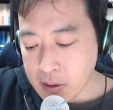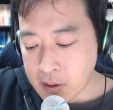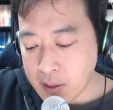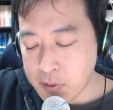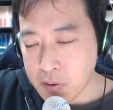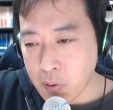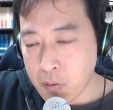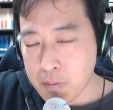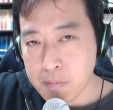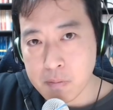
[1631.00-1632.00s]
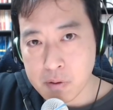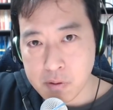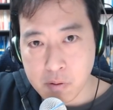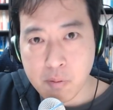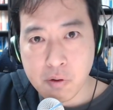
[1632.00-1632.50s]
ネム
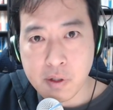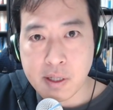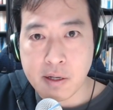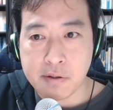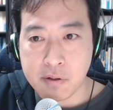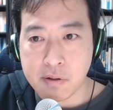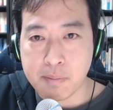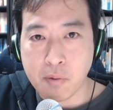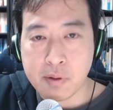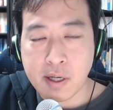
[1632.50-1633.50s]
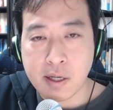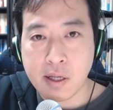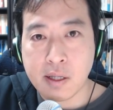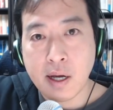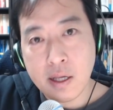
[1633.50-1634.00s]
そのものに対する問題
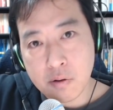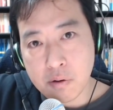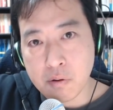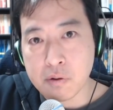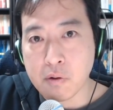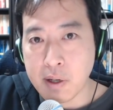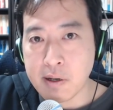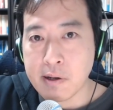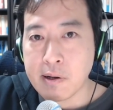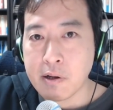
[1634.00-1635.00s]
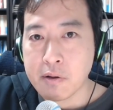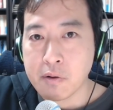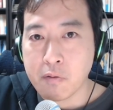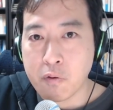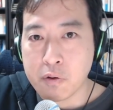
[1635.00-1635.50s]
でないということは、
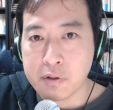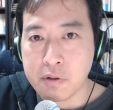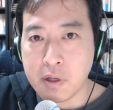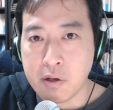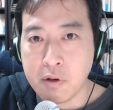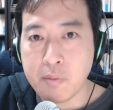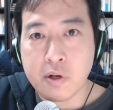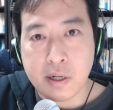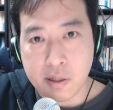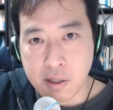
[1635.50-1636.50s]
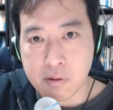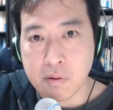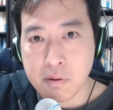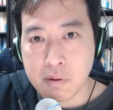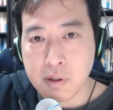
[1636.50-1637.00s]
それをフォークする理由にもならない
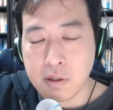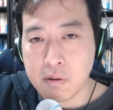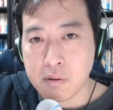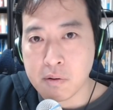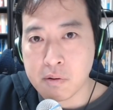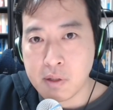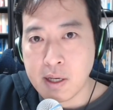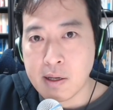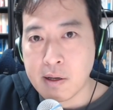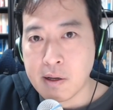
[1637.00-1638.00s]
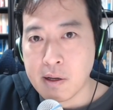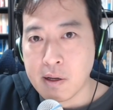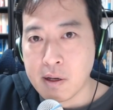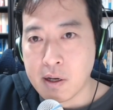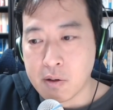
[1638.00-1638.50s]
ということで、
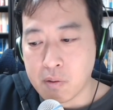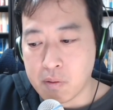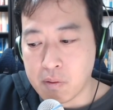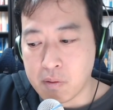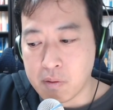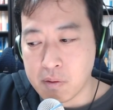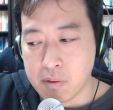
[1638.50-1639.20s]
あの